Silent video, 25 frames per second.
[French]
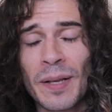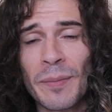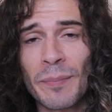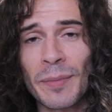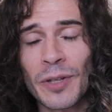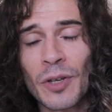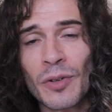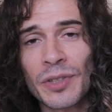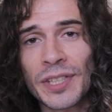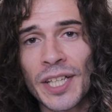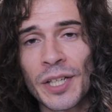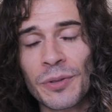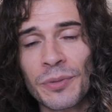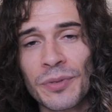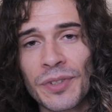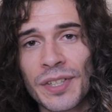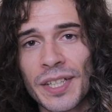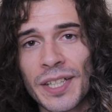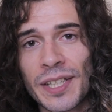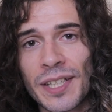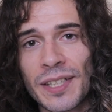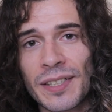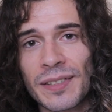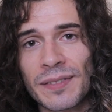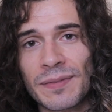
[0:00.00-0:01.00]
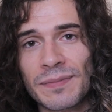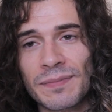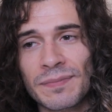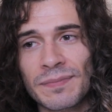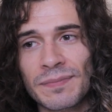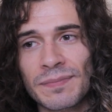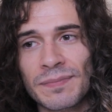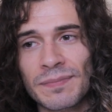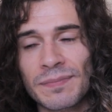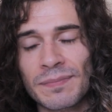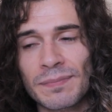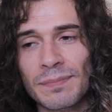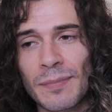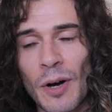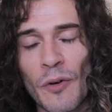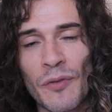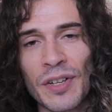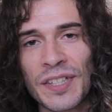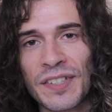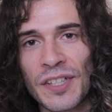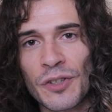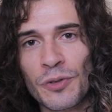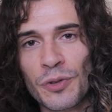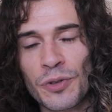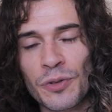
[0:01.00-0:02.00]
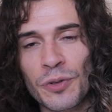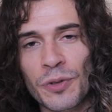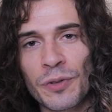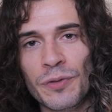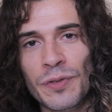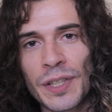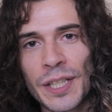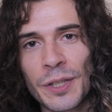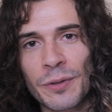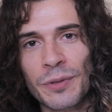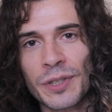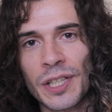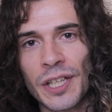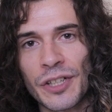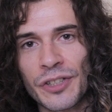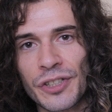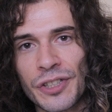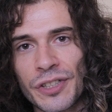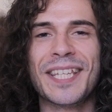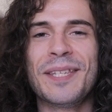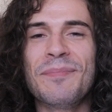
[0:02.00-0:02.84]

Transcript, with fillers: Mais dans le cas contraire, bah, en fait, c'est juste notre vie qu'on gâche.